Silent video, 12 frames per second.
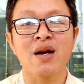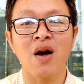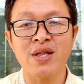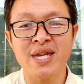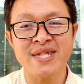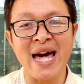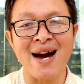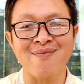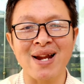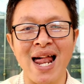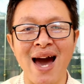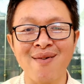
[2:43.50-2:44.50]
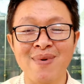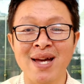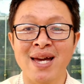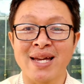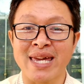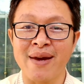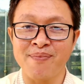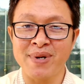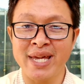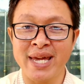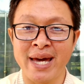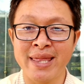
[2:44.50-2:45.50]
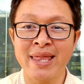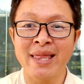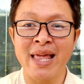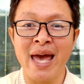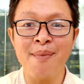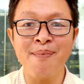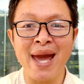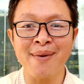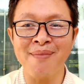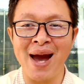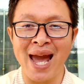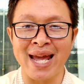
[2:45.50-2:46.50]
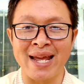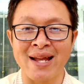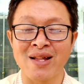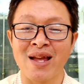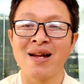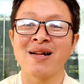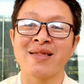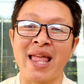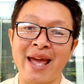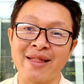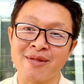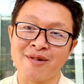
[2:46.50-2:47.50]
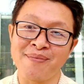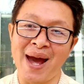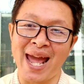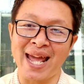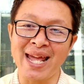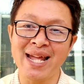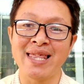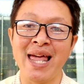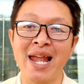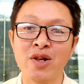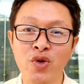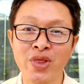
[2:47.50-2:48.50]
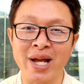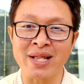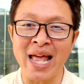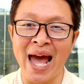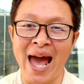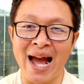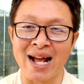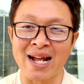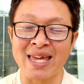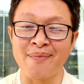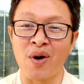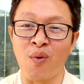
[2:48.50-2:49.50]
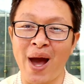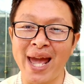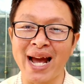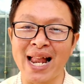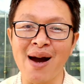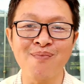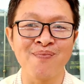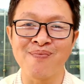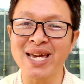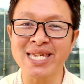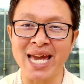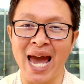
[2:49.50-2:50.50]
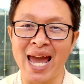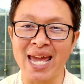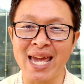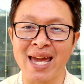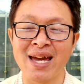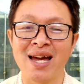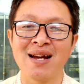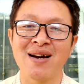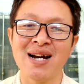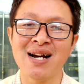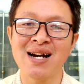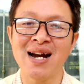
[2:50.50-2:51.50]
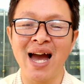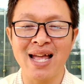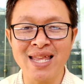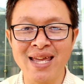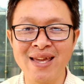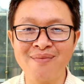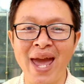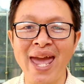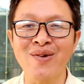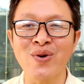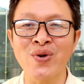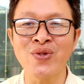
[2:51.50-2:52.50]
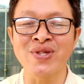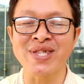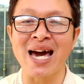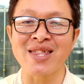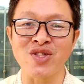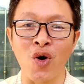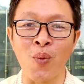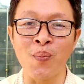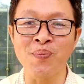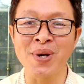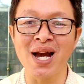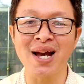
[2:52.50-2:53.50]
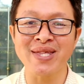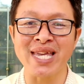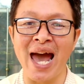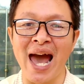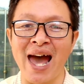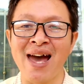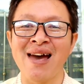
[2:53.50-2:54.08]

ข้อที่ 3 ครับเก็บเหรียญและแบงค์ใหม่ในสมัยและรุ่นต่างๆเก็บเอาไว้ครับไม่ใช้อันนี้ไม่ให้คุณสะสมเพื่อจะ